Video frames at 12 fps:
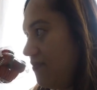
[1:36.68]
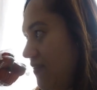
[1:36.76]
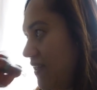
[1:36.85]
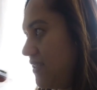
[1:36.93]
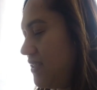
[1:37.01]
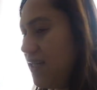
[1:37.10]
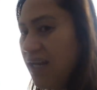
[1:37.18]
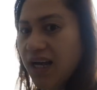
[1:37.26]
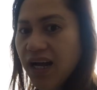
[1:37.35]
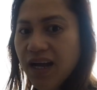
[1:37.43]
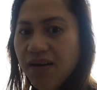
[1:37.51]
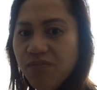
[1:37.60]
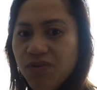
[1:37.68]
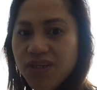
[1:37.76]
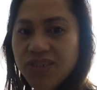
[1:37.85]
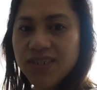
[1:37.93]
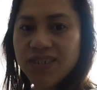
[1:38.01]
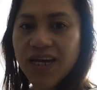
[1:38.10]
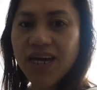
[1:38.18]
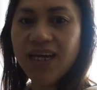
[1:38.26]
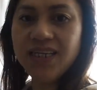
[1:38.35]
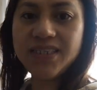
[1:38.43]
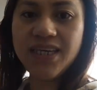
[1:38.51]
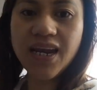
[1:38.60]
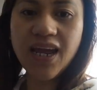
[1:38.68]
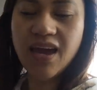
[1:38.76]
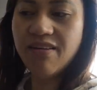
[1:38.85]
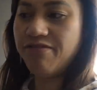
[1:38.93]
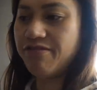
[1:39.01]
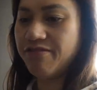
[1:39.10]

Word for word: Kasi nangangamoy siya sa ref.